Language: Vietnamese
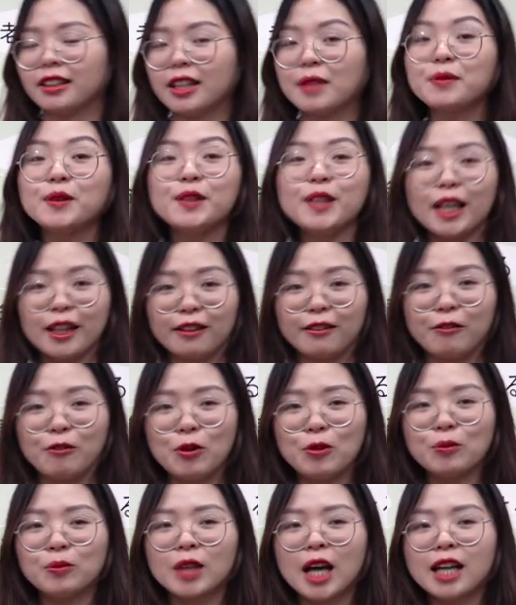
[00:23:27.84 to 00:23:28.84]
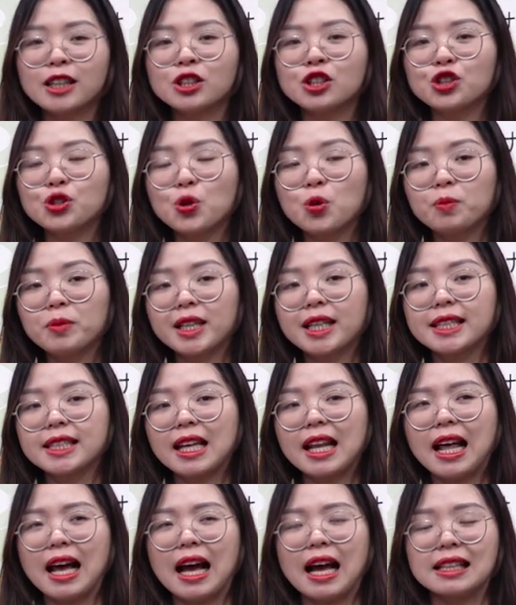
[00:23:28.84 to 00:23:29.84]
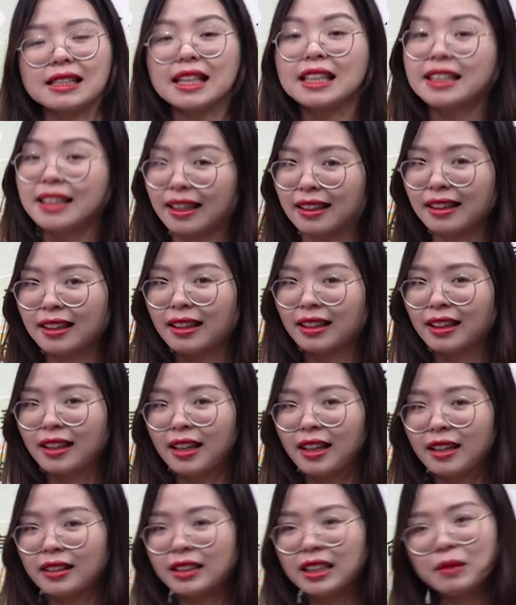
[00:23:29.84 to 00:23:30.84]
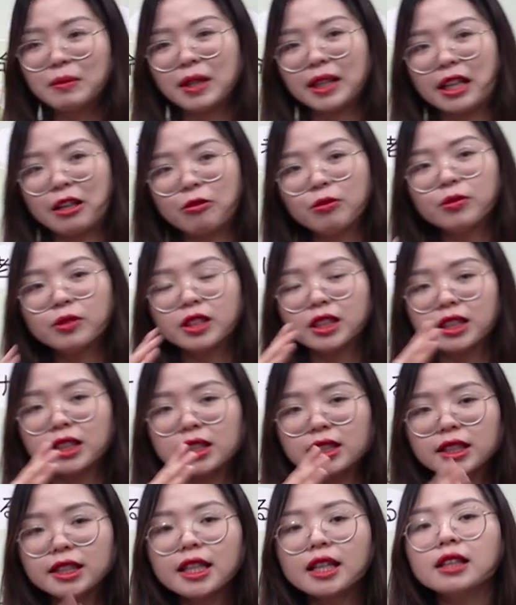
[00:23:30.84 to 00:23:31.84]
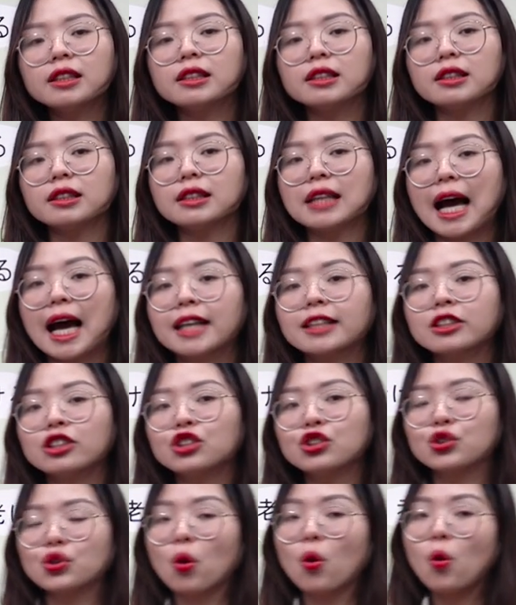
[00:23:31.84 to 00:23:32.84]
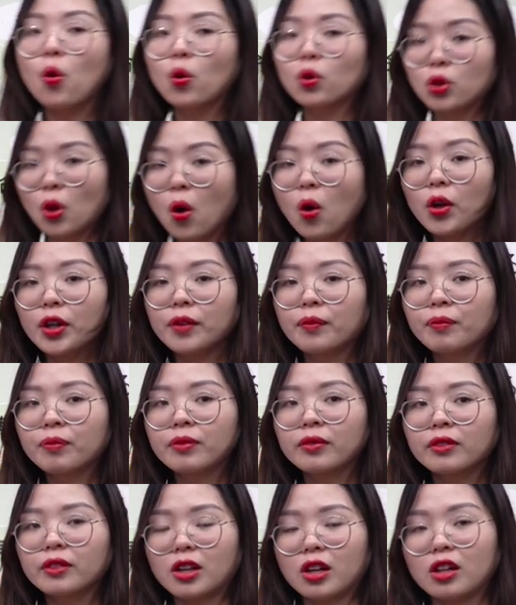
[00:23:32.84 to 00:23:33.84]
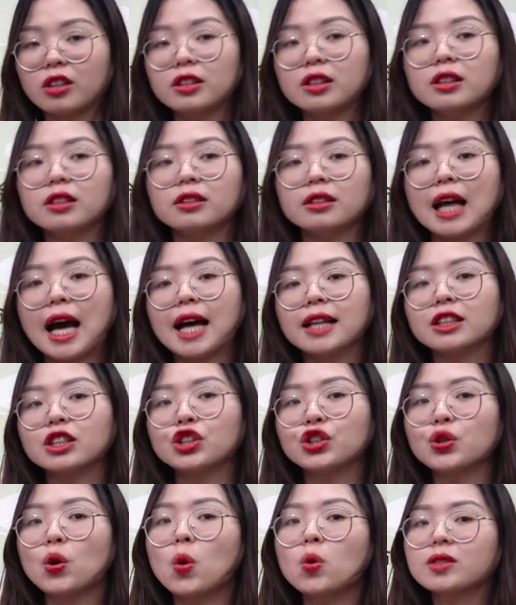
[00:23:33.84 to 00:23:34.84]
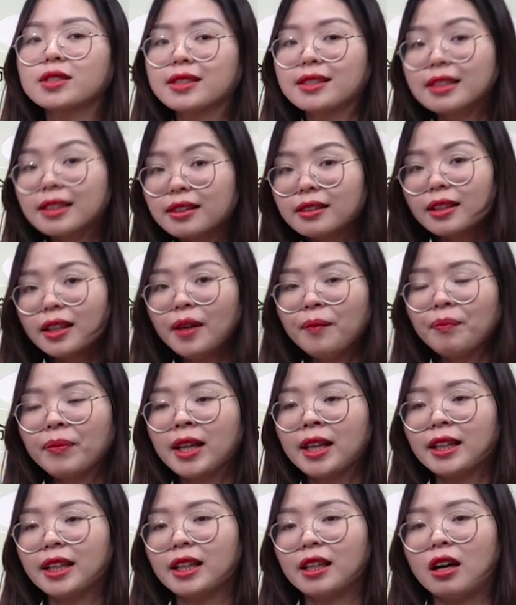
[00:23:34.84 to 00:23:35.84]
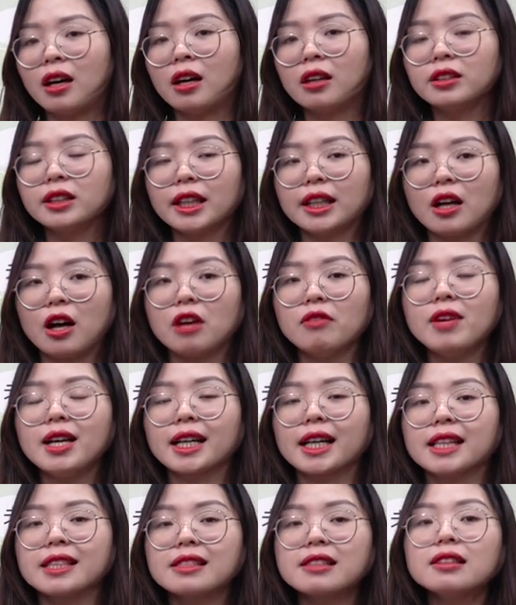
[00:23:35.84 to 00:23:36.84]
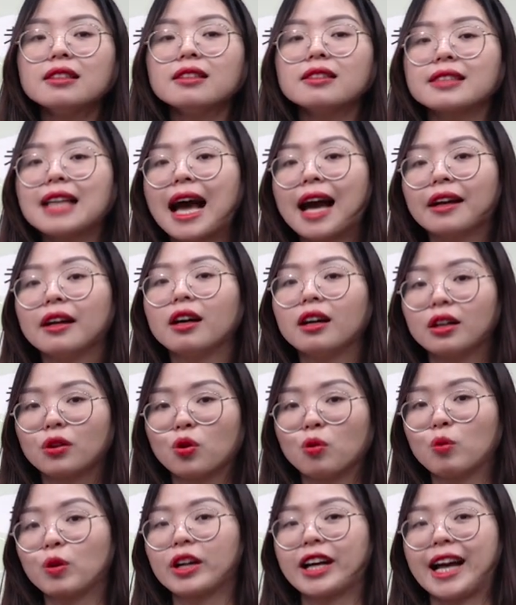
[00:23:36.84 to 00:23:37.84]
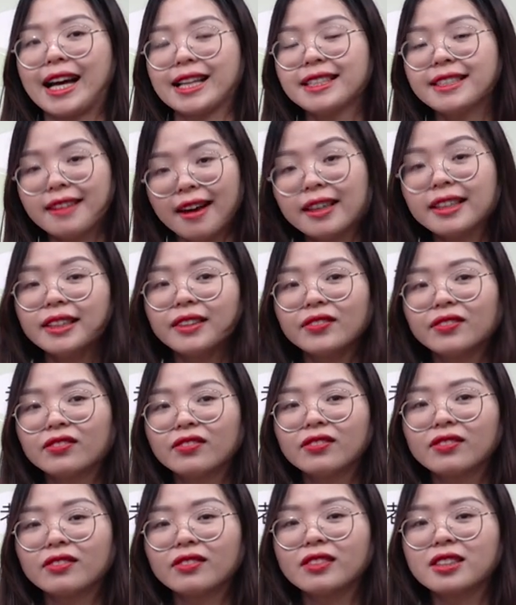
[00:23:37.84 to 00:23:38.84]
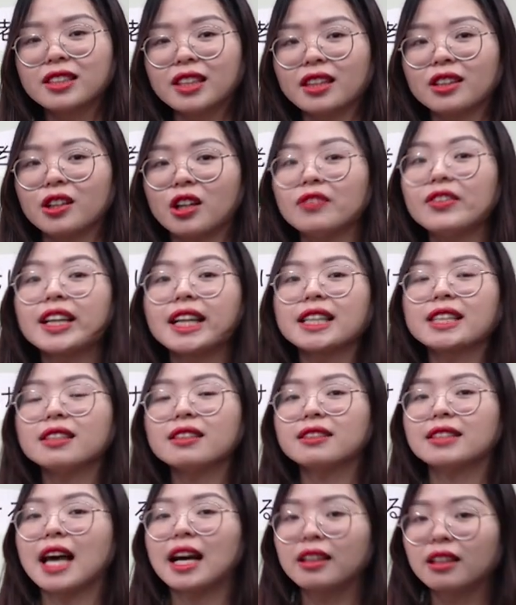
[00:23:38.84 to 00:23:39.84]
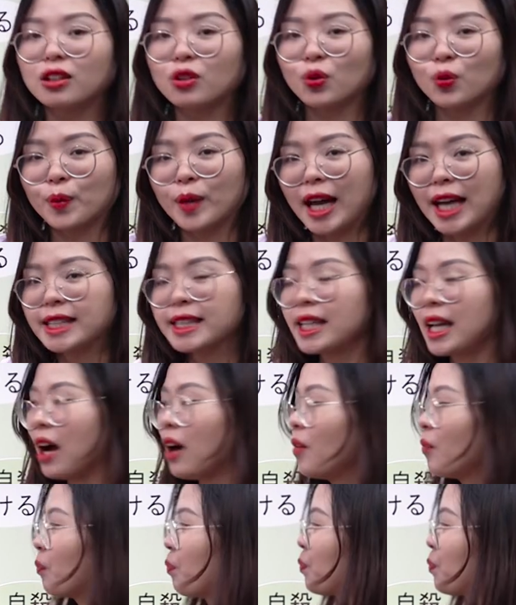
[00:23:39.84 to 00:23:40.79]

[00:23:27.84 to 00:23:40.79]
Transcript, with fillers: Thêm tiếng Nhật đúng không? Tanjobi sẽ là sinh nhật. Nhưng mà nếu chỉ riêng chữ tanjo thôi Ờ, có từ sư suru thì nó sẽ nói về cái sự ra đời của một cái gì đấy chưa? Dạ, nói về cái sự ra đời của một cái gì đó